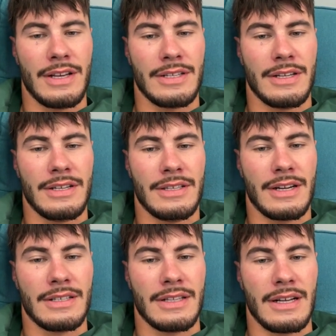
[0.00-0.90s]
Ваня с
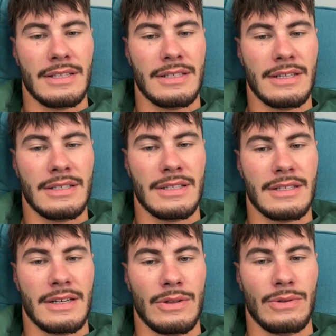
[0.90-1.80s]
Кристи расстался,
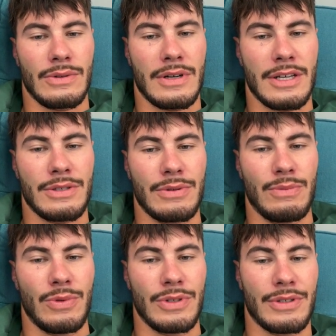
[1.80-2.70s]
за Скалон
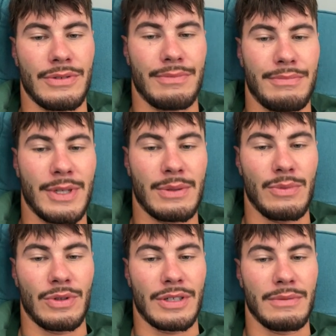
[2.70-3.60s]
ухаживать будет,
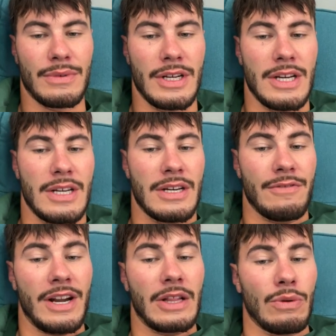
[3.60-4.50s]
посмотрим.
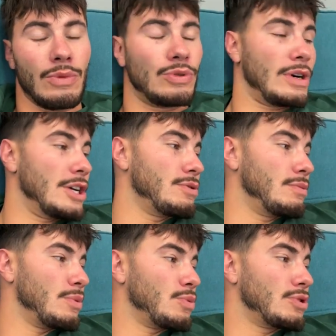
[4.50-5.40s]
Вряд ли он будет
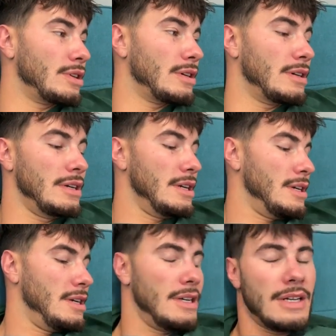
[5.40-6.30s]
ухаживать, потому что
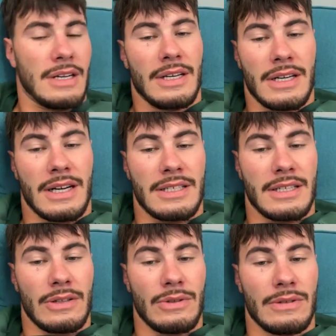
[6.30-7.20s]

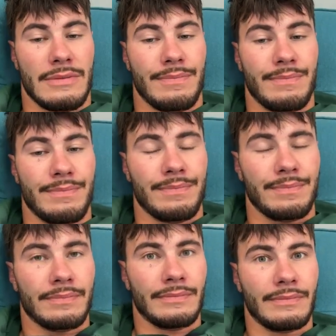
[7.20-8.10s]
Катя Скалон
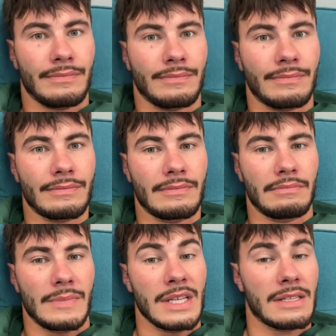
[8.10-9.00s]
м-
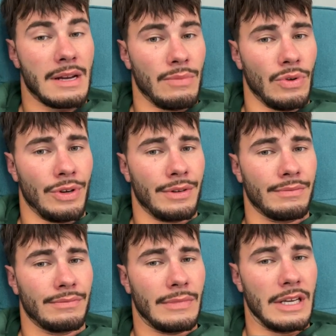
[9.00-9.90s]
со мной.
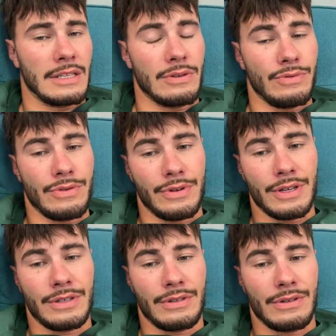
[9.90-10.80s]
Если у него
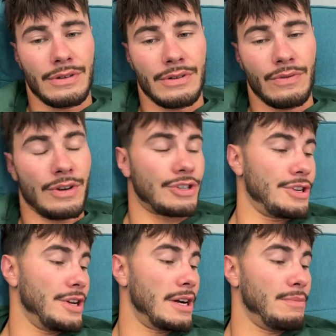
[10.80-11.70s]
есть
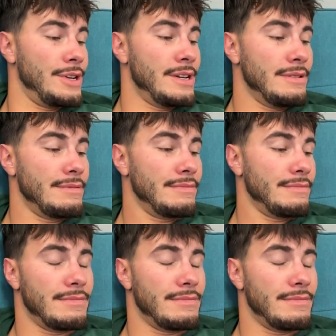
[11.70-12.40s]
уважение ко мне,